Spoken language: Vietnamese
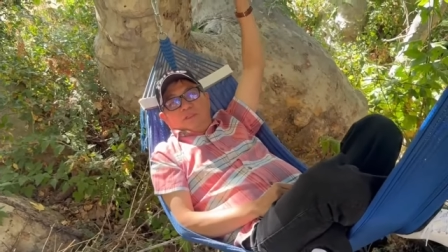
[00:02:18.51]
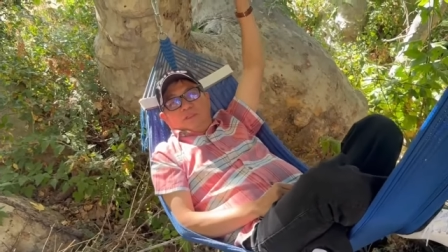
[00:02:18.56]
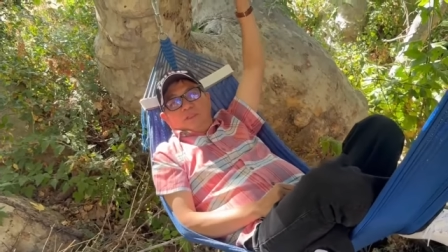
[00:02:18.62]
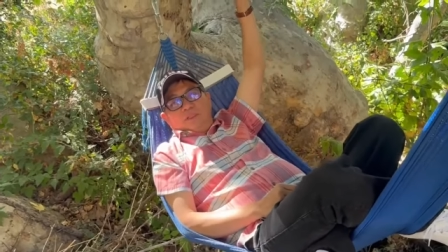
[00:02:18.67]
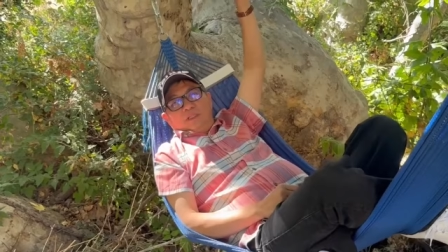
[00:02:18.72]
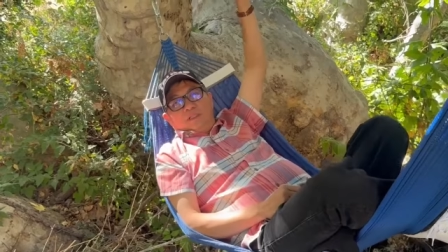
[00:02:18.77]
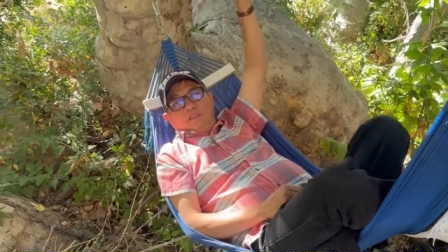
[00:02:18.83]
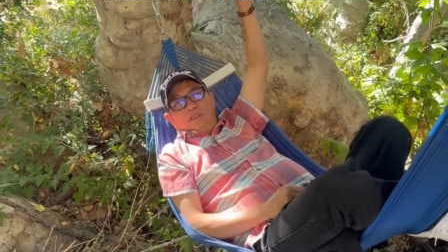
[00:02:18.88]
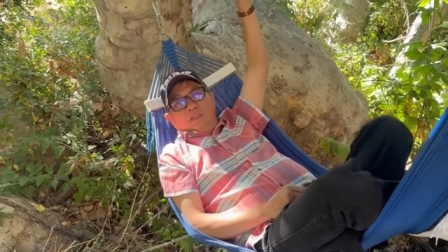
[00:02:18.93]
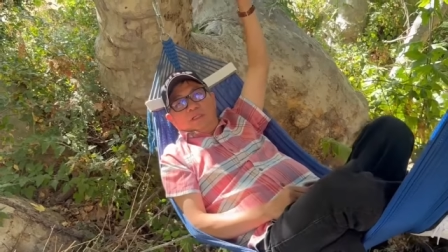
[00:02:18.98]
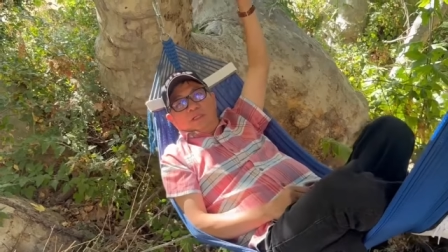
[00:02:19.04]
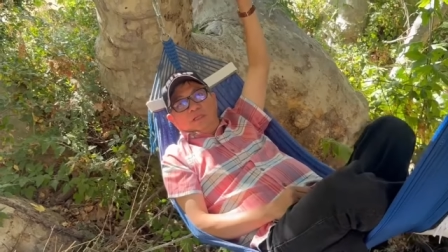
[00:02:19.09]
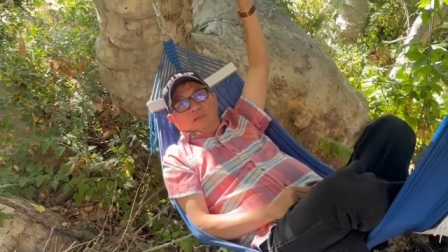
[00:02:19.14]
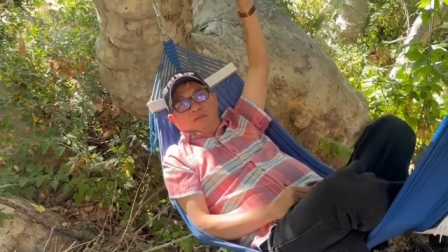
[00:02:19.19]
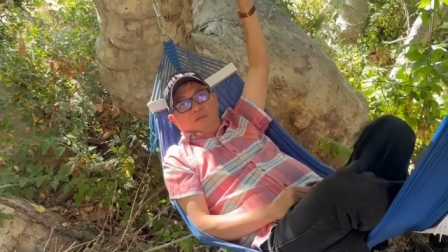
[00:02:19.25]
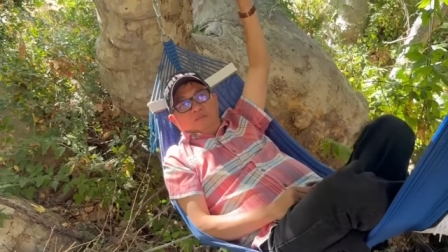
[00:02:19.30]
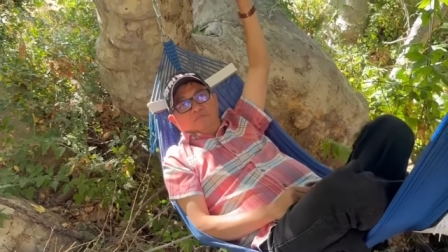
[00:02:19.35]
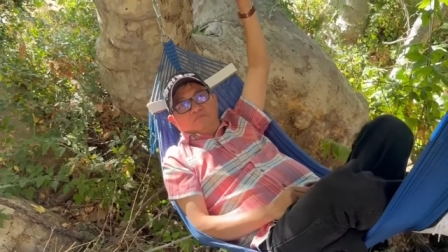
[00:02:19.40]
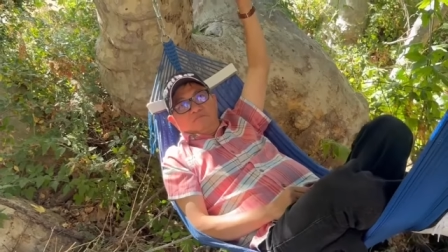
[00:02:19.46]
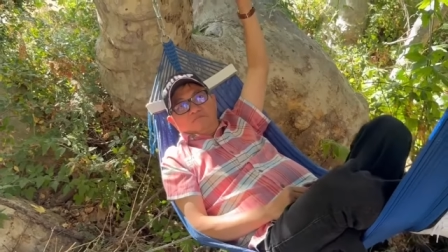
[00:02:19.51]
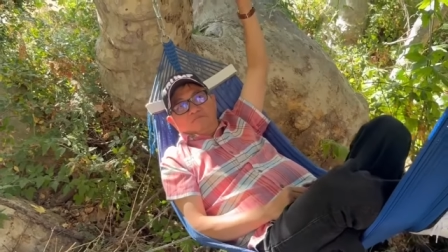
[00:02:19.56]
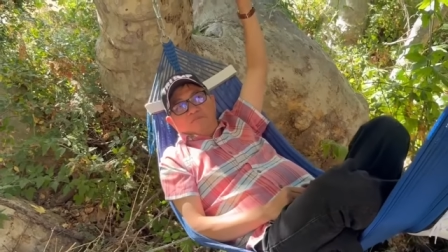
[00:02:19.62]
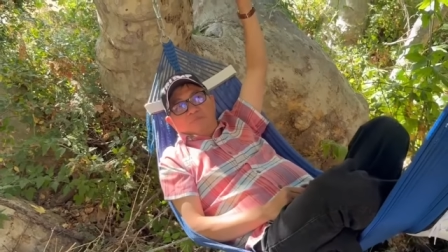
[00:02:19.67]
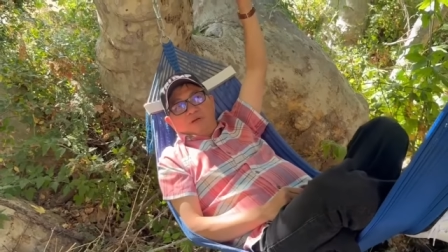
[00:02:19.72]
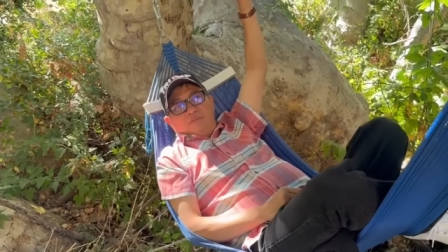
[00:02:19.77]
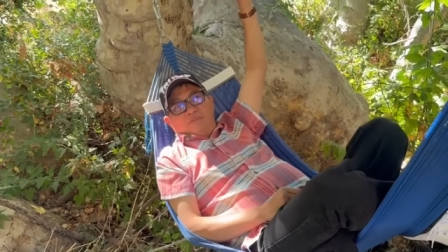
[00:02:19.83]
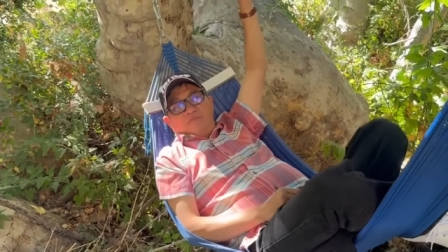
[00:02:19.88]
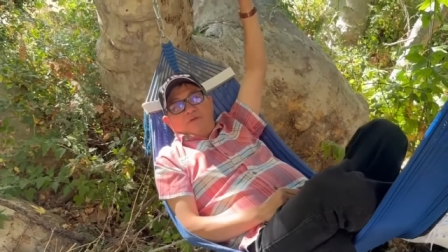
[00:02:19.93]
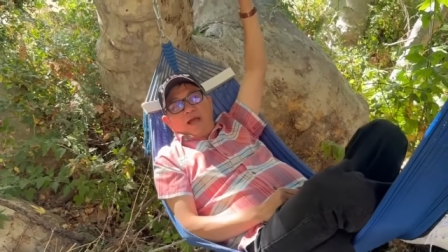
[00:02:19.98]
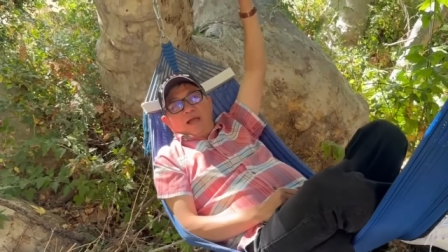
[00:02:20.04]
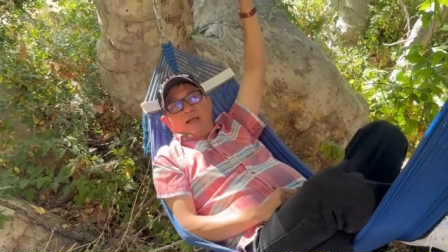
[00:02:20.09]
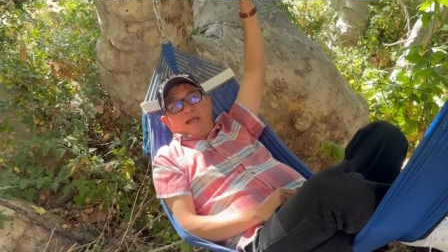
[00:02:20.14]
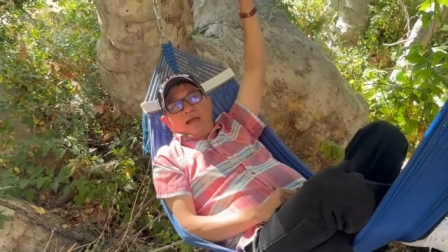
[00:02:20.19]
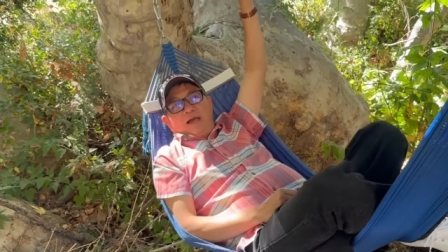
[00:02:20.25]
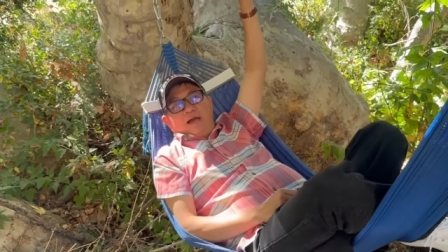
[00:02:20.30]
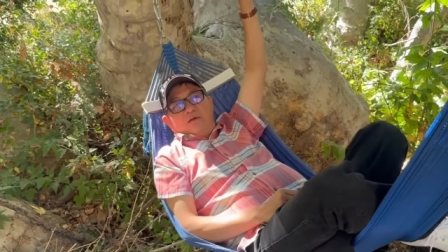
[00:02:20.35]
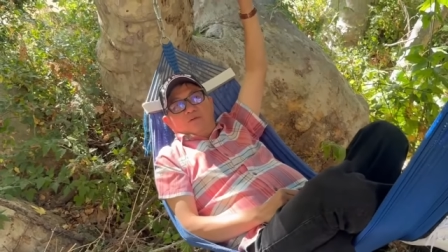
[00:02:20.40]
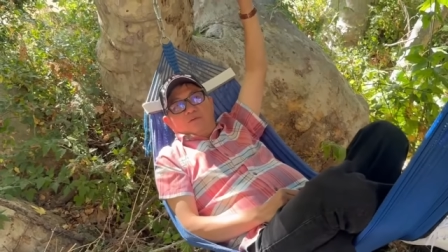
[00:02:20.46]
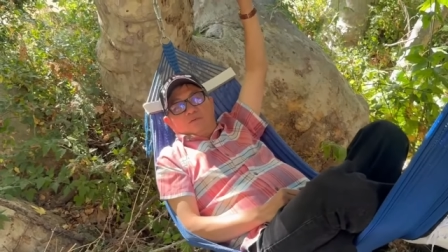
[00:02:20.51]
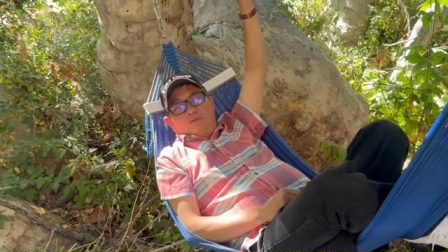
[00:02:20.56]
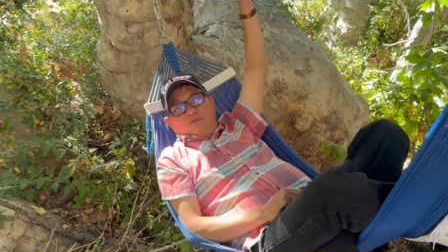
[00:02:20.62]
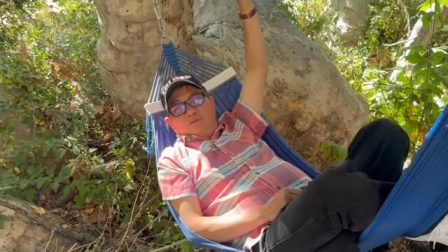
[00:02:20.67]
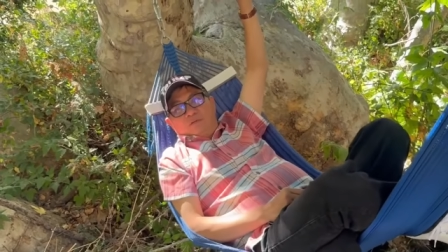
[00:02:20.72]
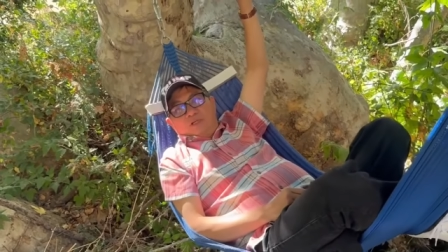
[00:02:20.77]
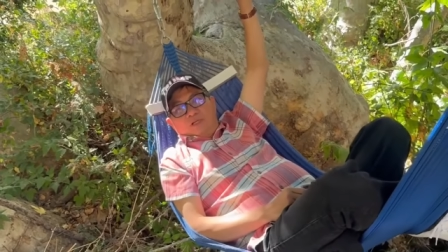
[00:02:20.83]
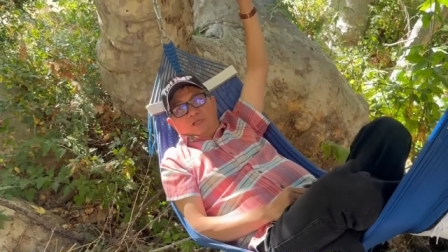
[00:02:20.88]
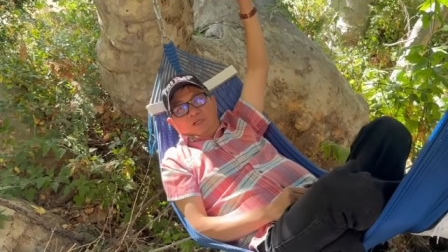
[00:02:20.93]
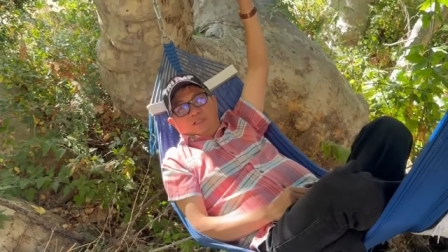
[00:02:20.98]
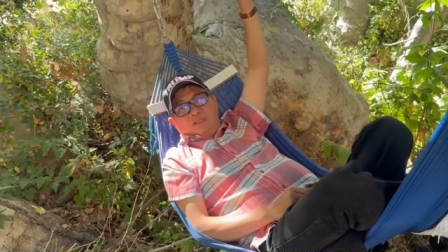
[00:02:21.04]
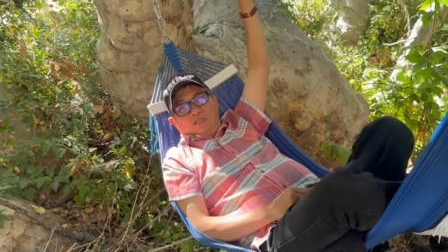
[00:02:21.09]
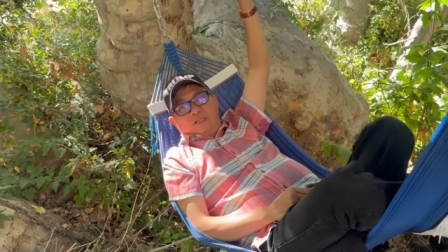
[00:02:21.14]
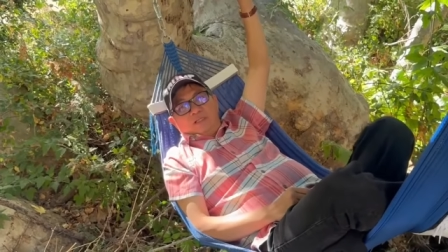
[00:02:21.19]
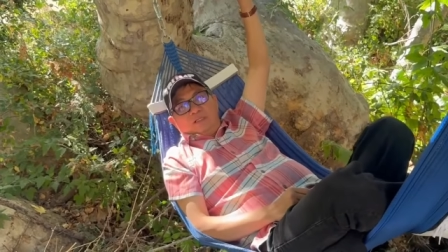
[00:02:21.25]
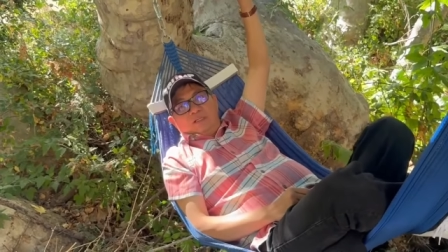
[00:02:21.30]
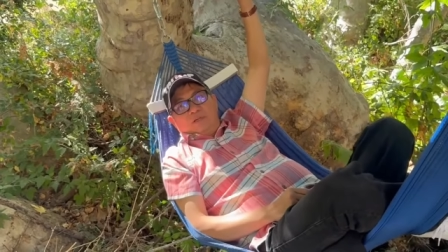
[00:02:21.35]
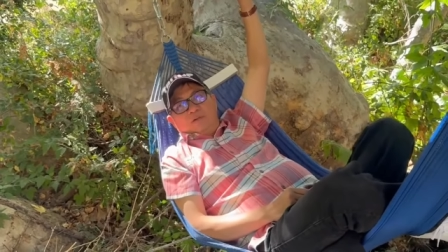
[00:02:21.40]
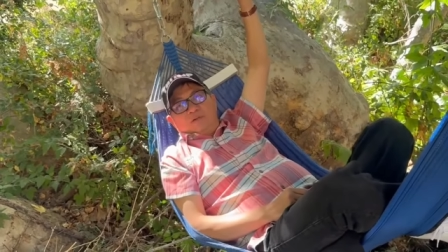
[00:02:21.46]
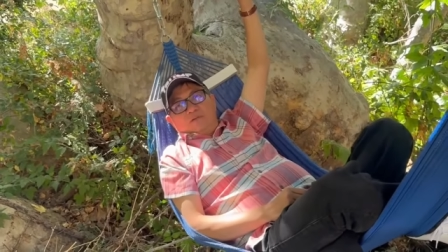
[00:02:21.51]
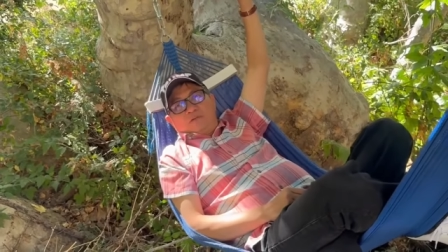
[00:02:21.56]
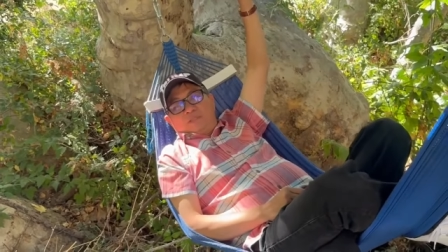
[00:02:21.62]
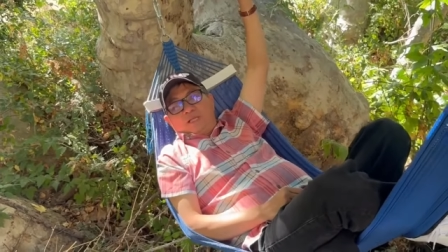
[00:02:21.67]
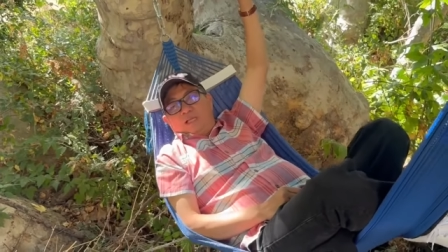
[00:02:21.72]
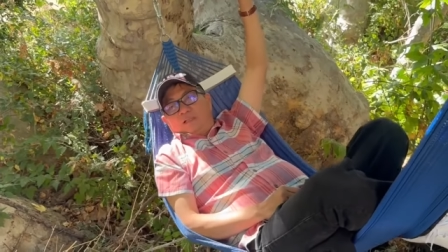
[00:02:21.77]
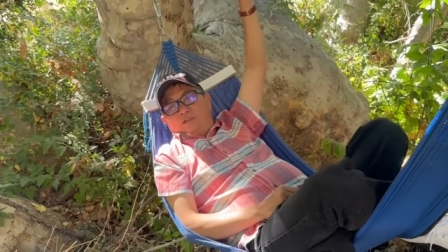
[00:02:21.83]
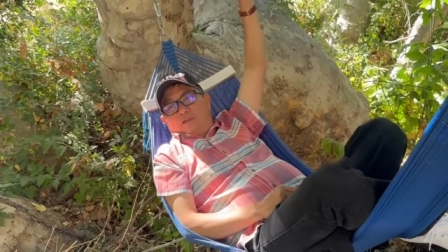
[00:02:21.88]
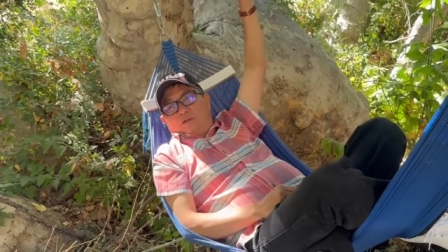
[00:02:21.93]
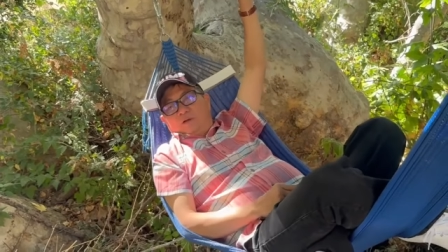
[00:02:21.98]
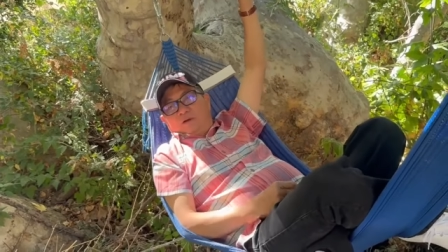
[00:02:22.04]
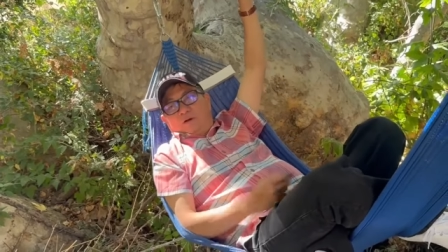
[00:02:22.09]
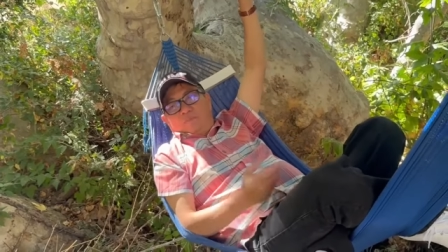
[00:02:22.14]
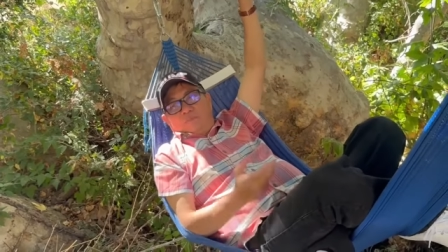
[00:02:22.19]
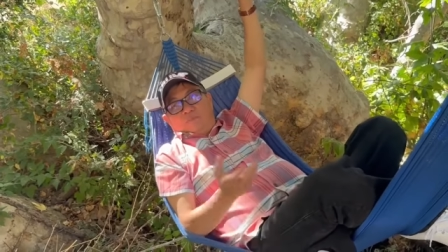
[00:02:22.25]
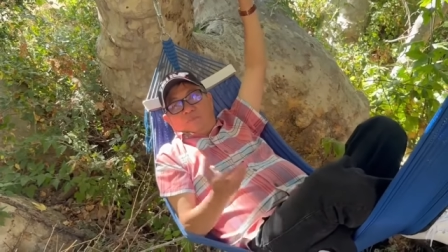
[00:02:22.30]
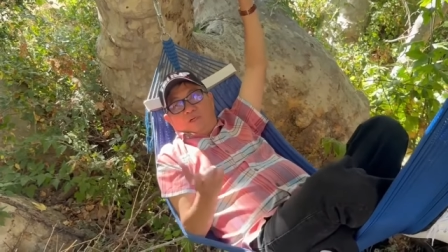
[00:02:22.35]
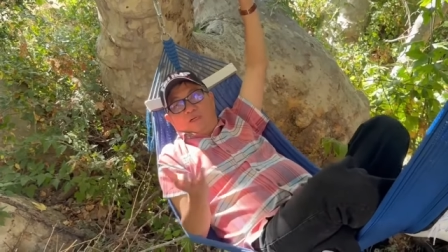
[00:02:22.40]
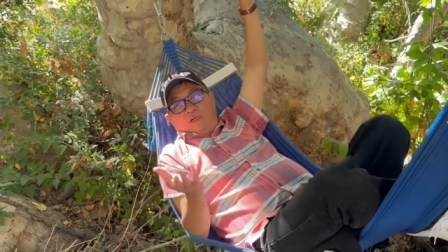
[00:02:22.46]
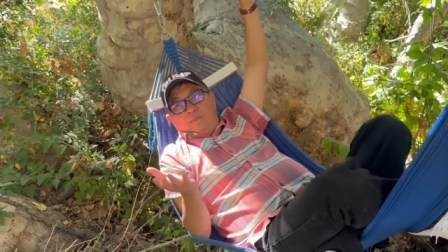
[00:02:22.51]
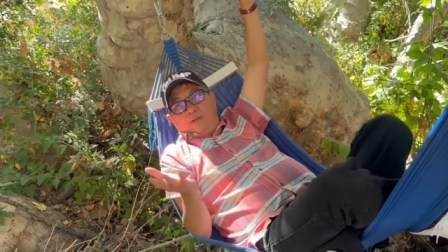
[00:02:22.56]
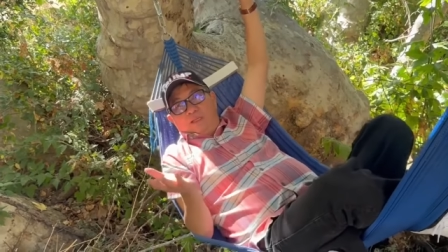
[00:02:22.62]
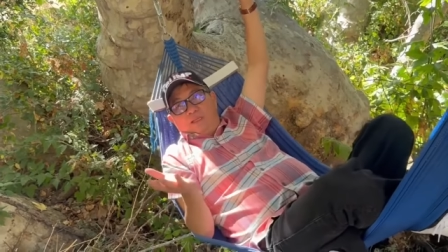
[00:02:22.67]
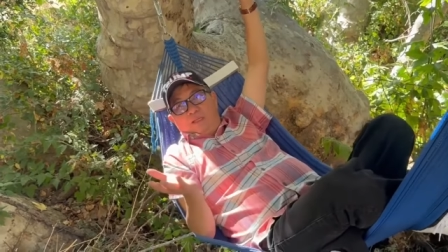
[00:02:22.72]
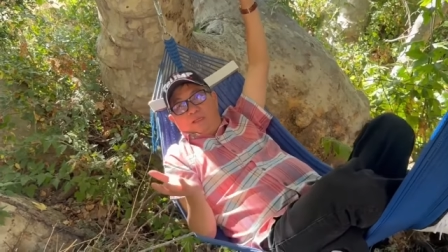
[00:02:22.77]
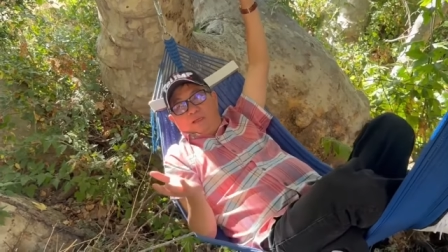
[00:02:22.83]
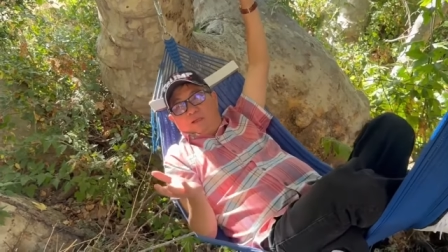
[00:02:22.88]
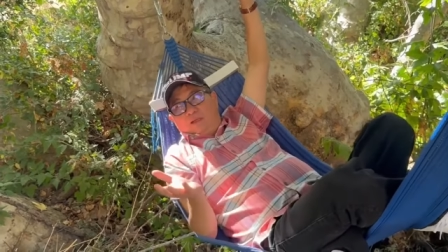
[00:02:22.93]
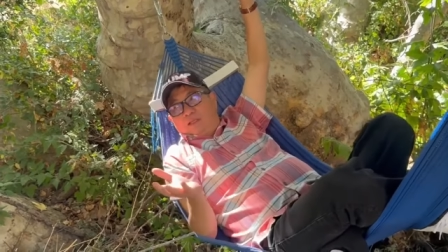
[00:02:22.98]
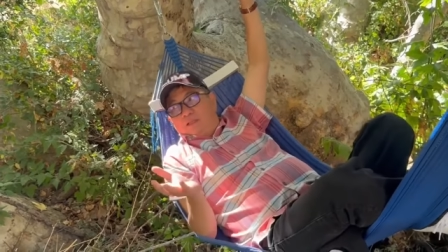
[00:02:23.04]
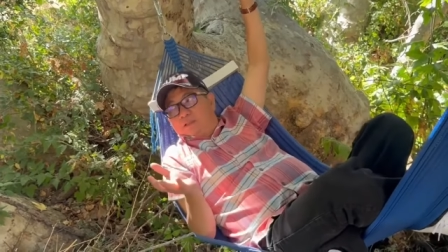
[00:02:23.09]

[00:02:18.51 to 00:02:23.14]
những đứa mà phá đạo sẽ tiêu xác tiêu hồn bữa mấy vị nói